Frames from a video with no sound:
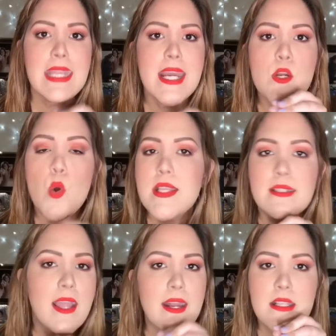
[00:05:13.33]
ella no
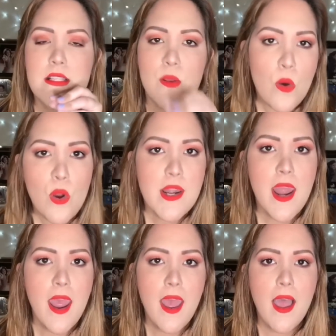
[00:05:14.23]
es
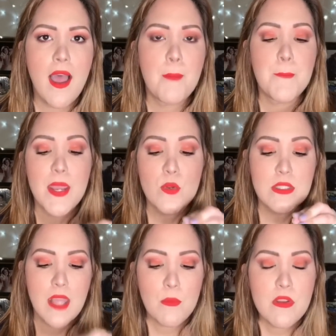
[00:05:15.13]
narizona, pero
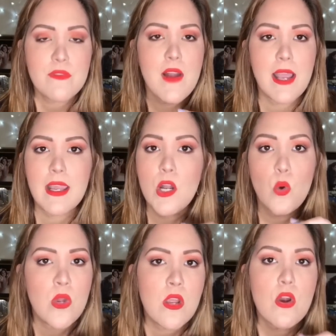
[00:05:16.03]
está muy flaca y lo
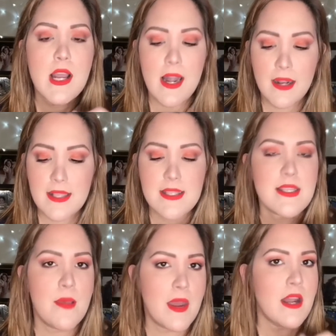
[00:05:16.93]
único que le
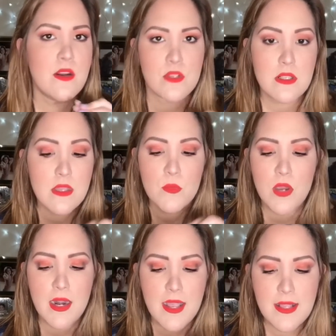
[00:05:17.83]
alcanza a ver a la inocente
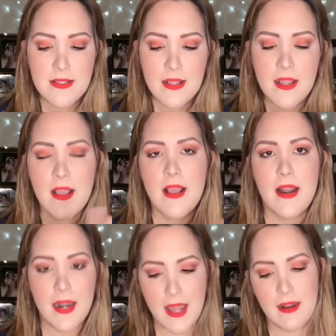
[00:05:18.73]
mujer es
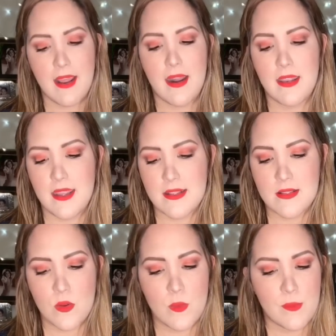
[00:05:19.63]
la
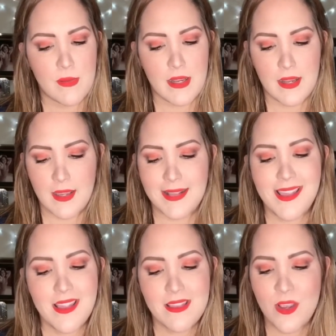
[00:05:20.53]
nariz, hombre, que
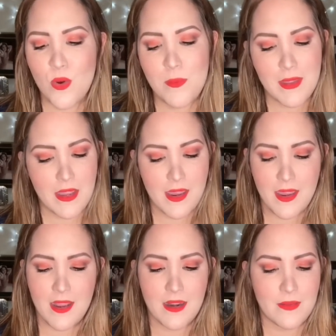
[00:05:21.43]
te den de
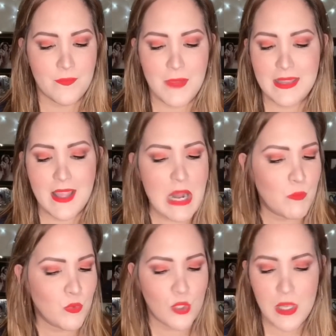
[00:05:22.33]
comer, vete del
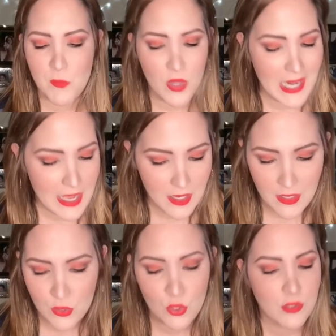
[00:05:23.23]
mundo del
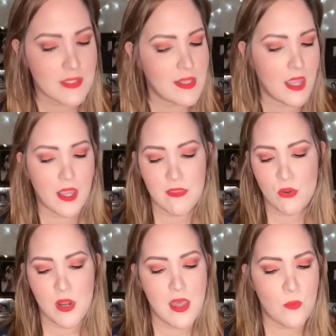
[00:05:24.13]
modelaje, no te está
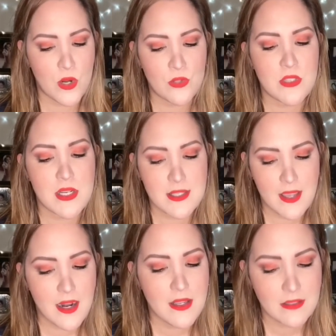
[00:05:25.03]
dejando nada bueno, tienes
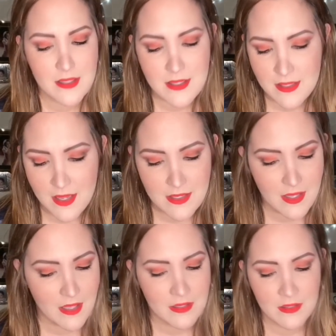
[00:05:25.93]
cara de tristeza.